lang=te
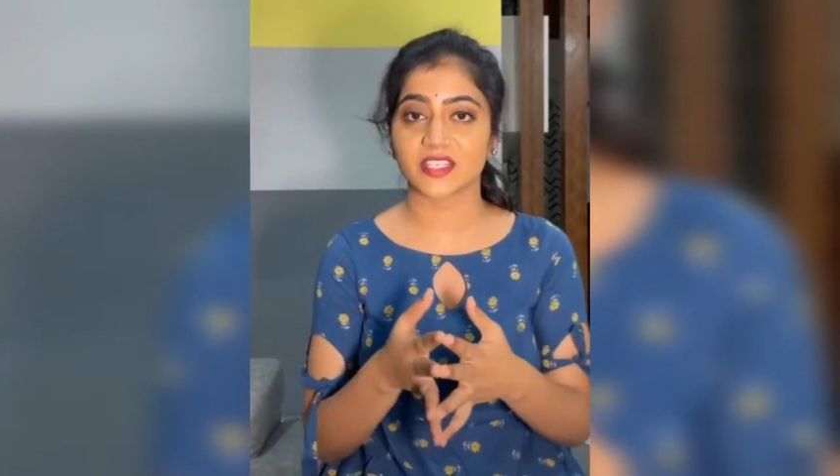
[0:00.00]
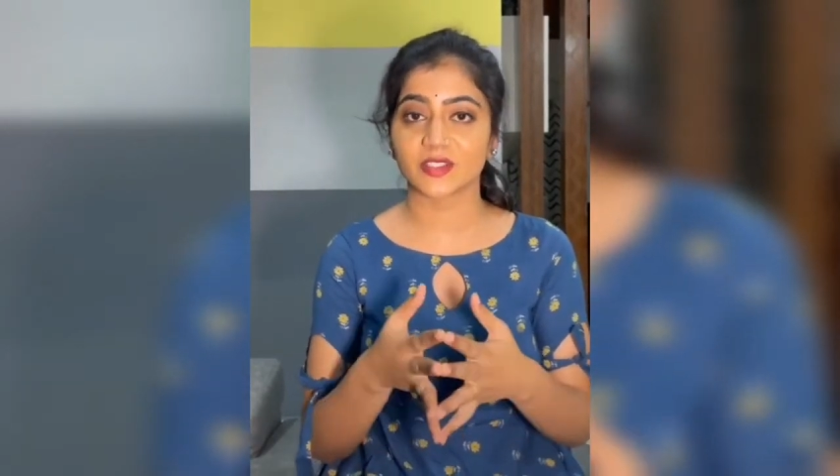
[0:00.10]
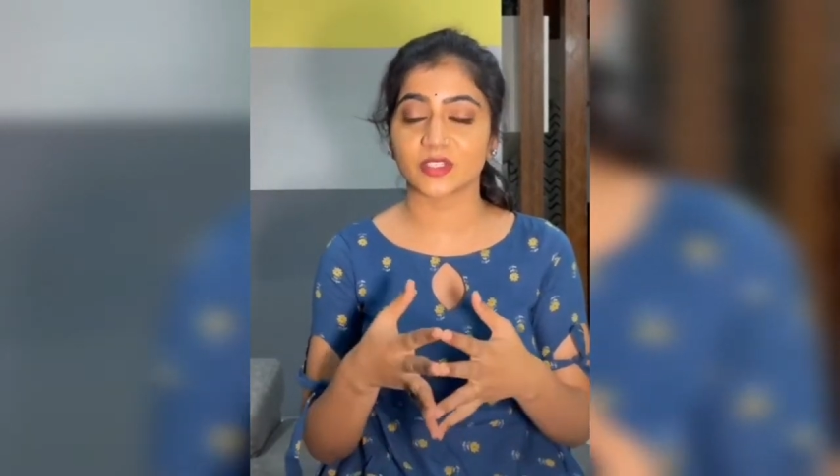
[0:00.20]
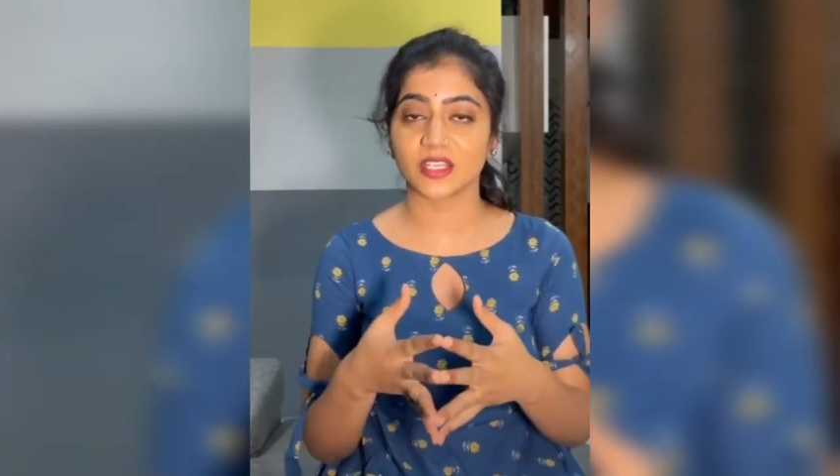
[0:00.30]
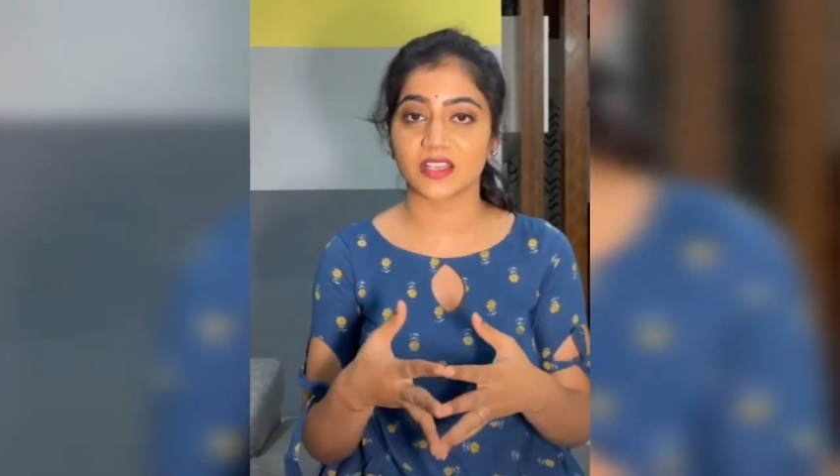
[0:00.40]

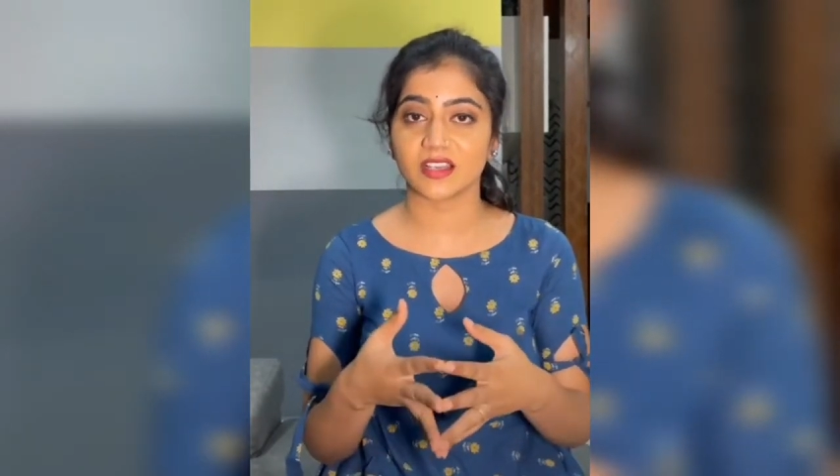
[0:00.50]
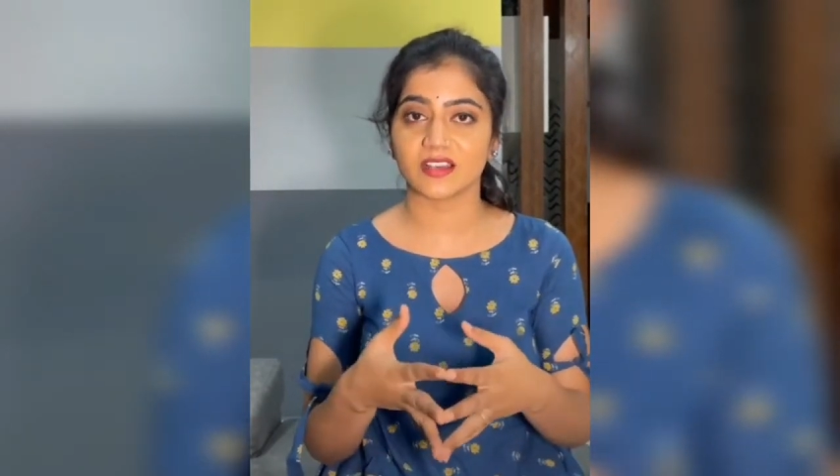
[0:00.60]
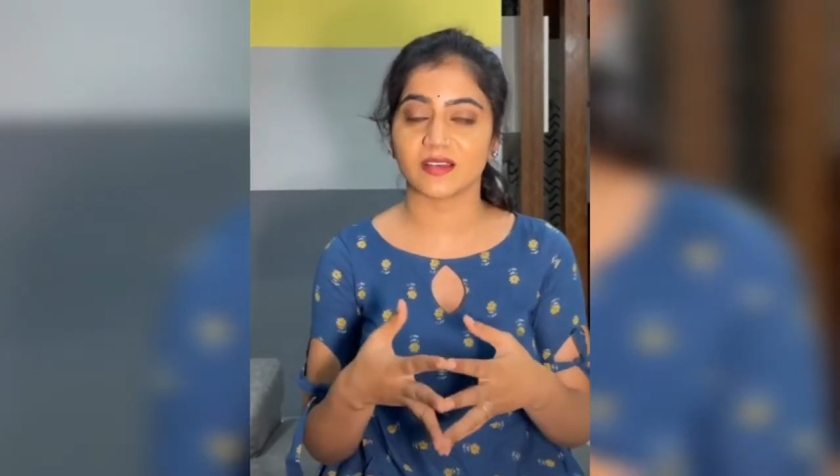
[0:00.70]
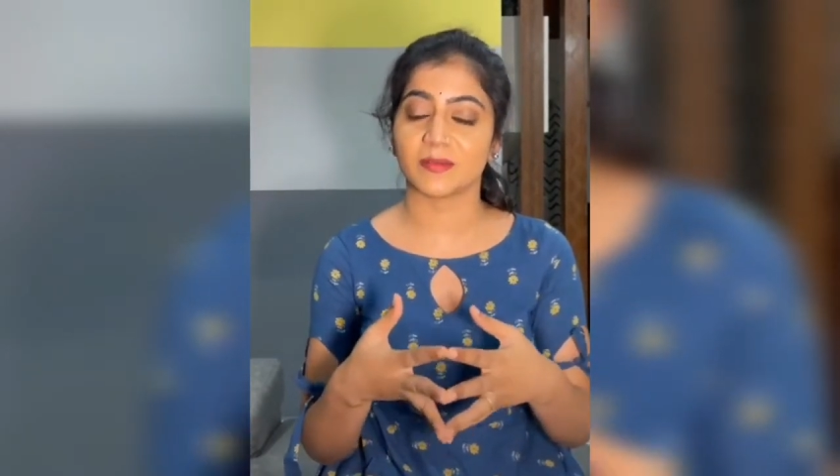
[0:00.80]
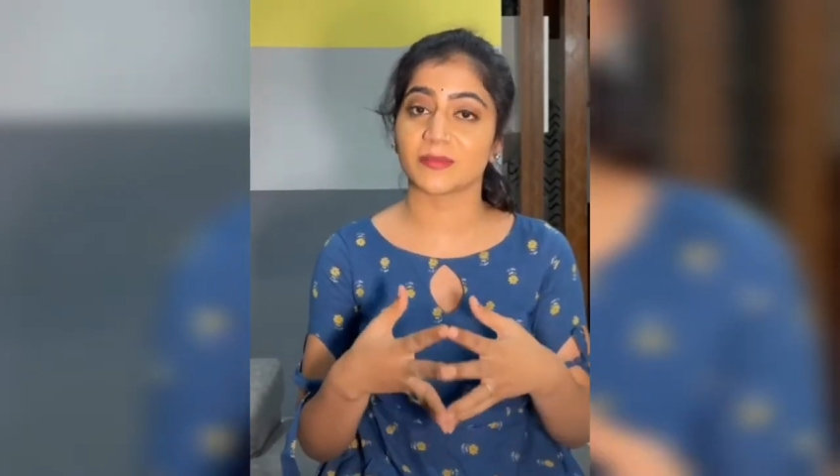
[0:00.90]
యాక్సెప్ట్
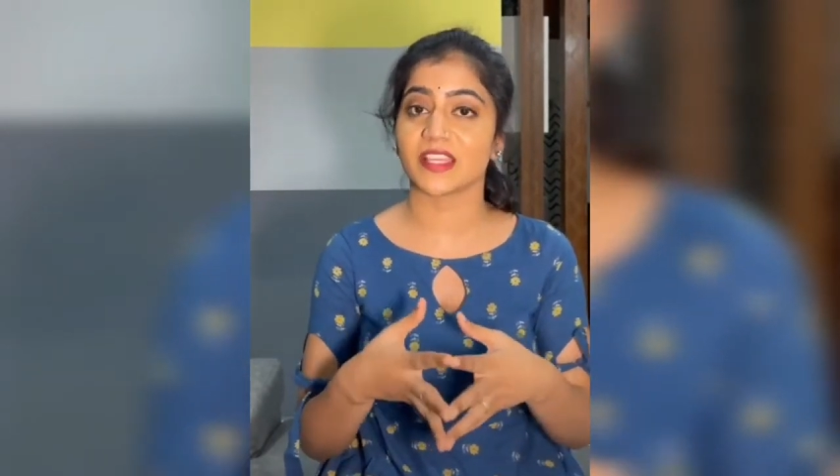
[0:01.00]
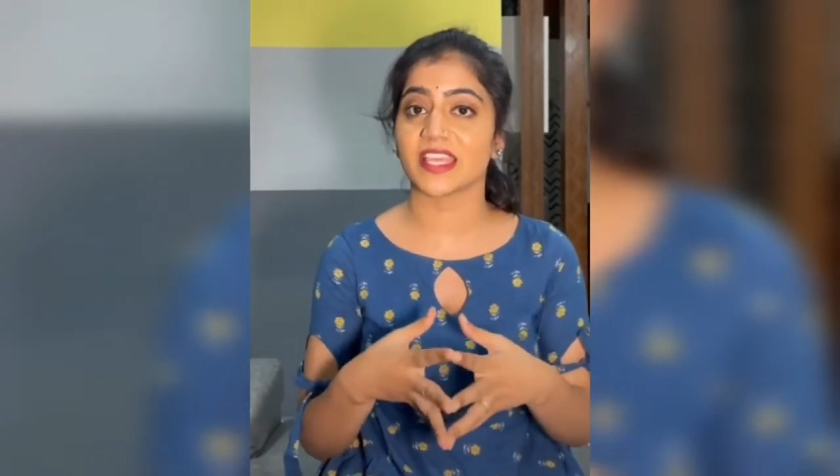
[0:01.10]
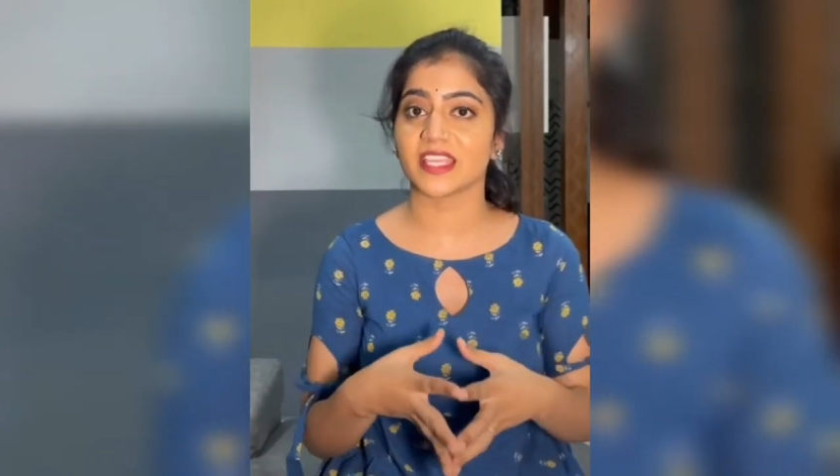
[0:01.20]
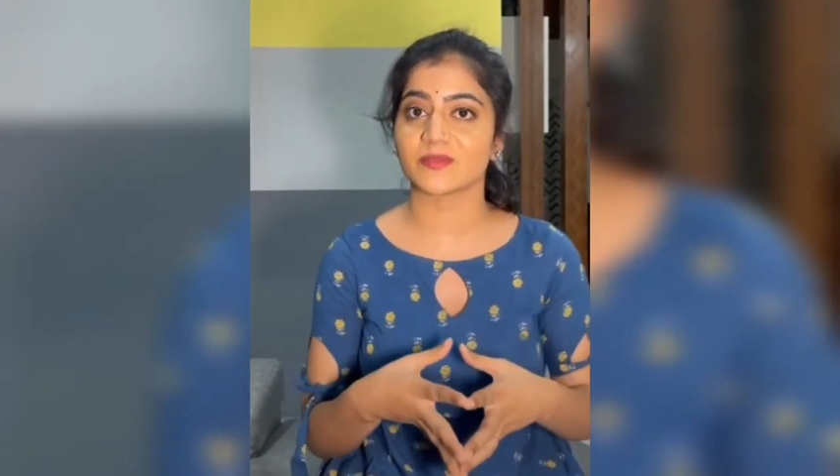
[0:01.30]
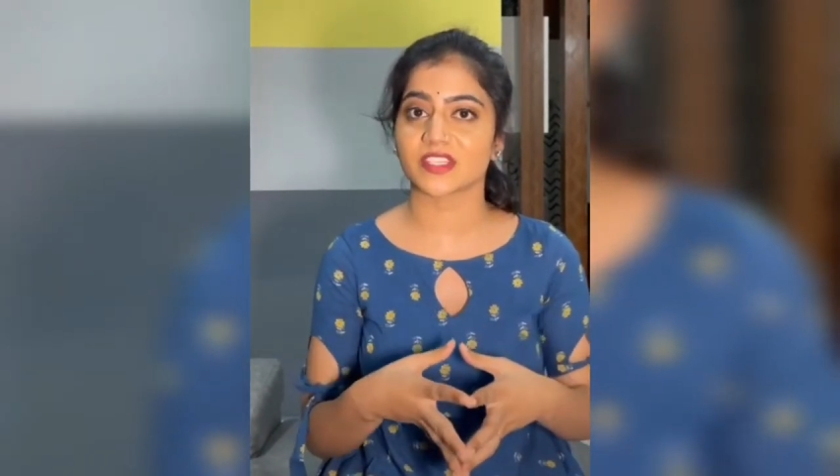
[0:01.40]
చేయడానికి కూడా
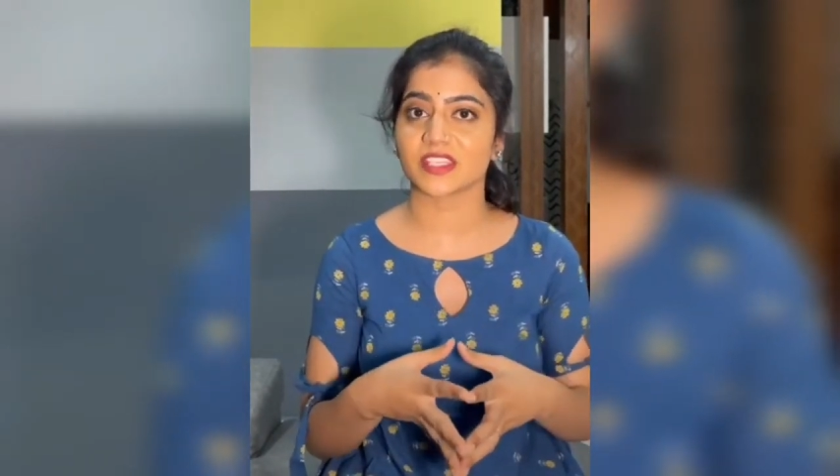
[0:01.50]
మనం